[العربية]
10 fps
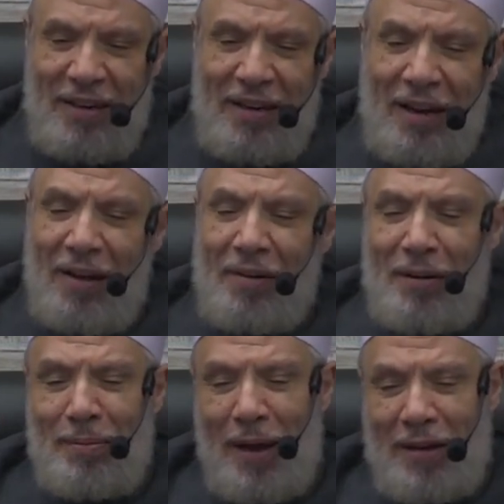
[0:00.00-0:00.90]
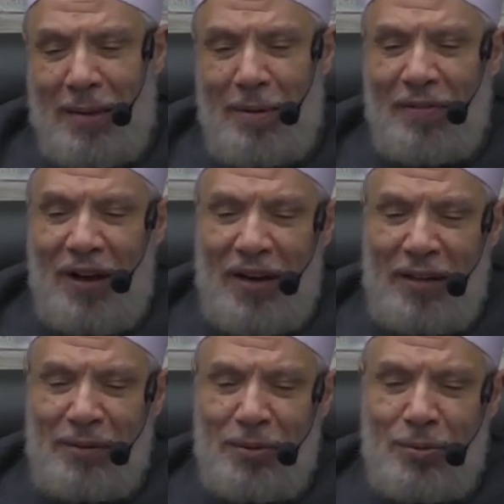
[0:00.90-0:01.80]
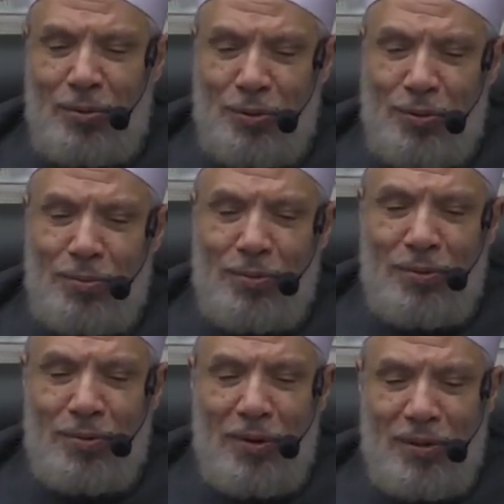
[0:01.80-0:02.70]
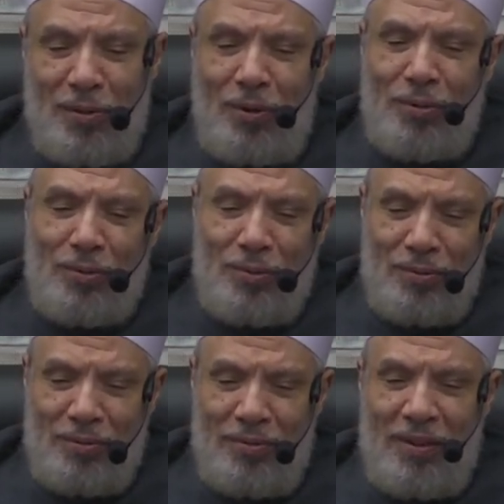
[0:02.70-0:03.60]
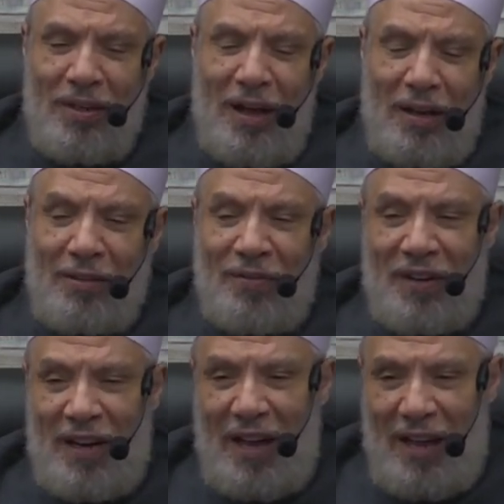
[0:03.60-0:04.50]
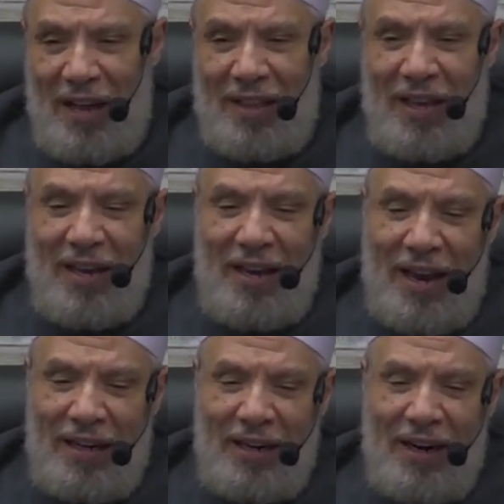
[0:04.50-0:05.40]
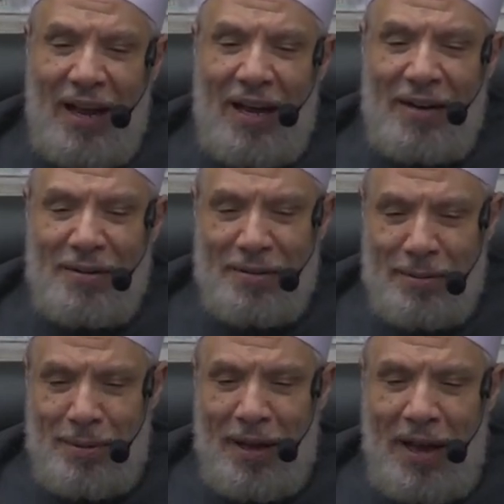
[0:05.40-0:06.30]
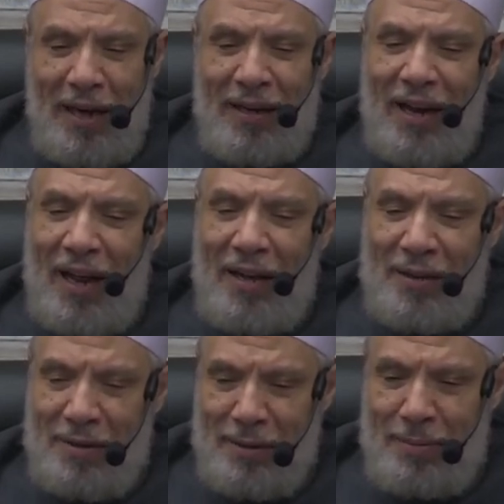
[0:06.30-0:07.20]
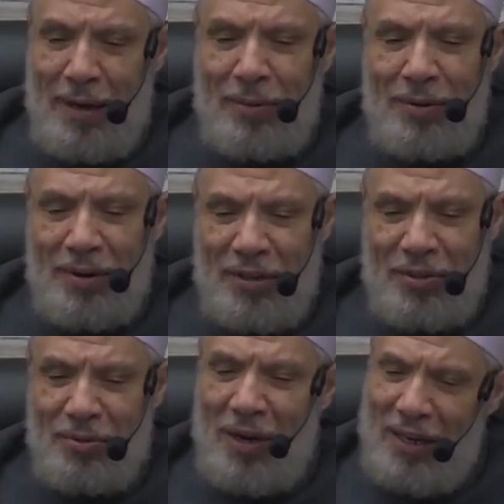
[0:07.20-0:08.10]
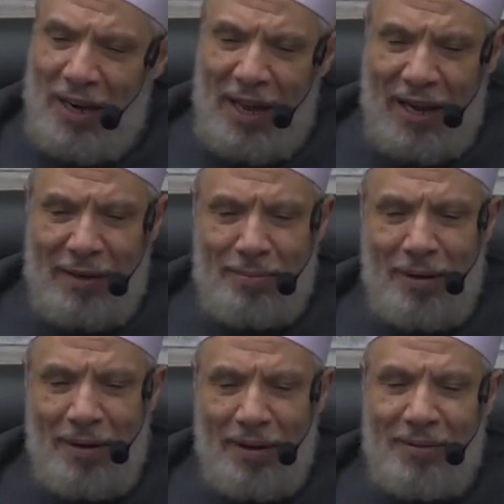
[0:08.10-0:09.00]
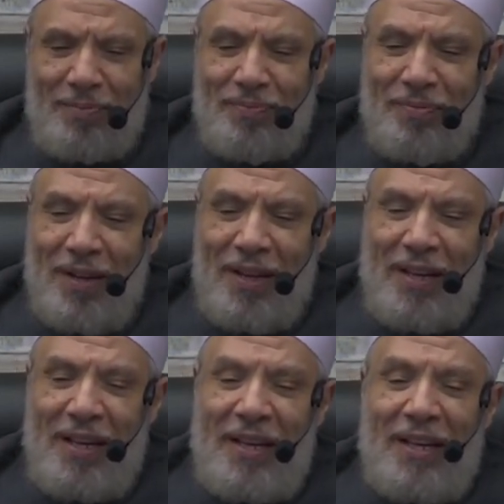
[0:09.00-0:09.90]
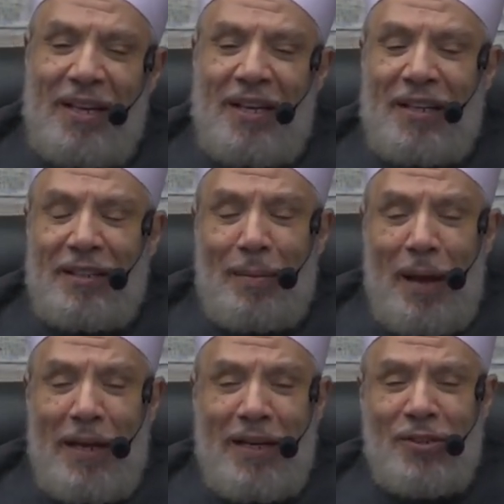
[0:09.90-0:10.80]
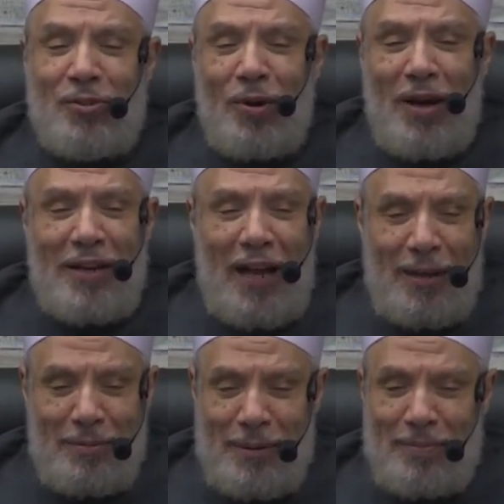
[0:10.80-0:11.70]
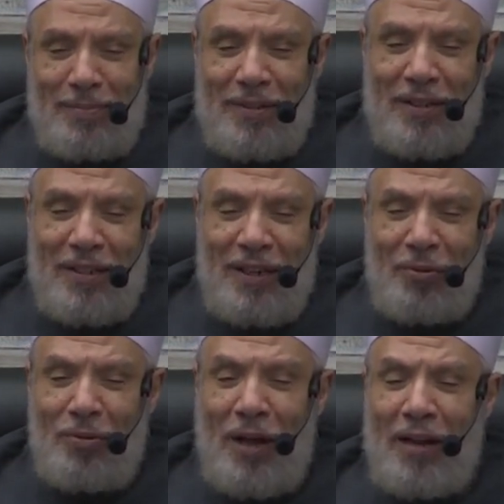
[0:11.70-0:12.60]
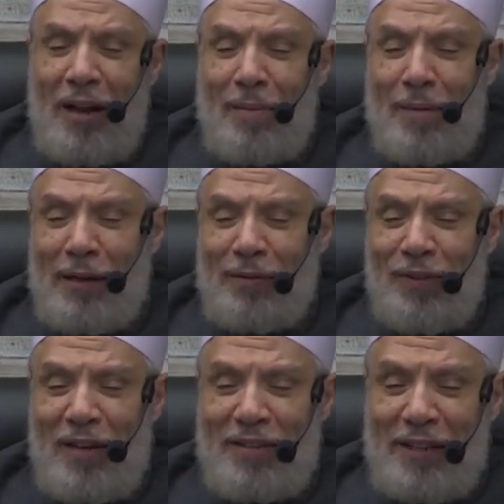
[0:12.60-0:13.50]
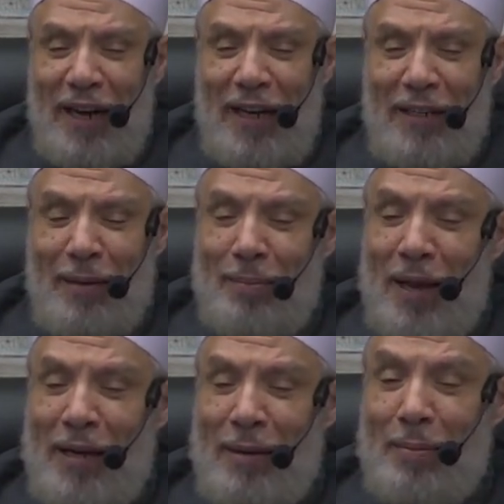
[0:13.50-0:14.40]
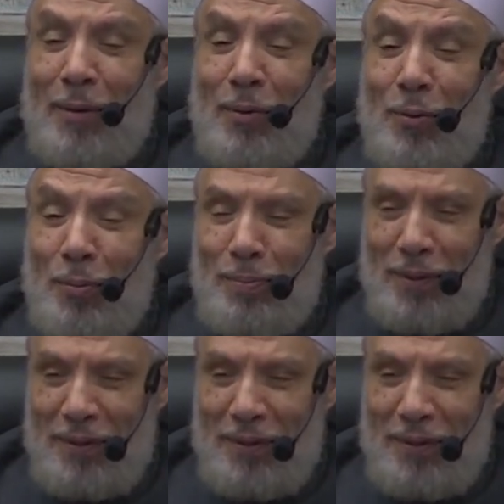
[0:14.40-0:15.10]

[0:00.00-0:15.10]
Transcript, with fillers: لا ريب أن ما فعلته جرم وسحت أضف إلى هذا أكلها للربا أكلها للربا والرشوة إلى آخر ما قال طب أين السؤال يا حبيب يقول أنا لم أدفع زكاة المال المنهوب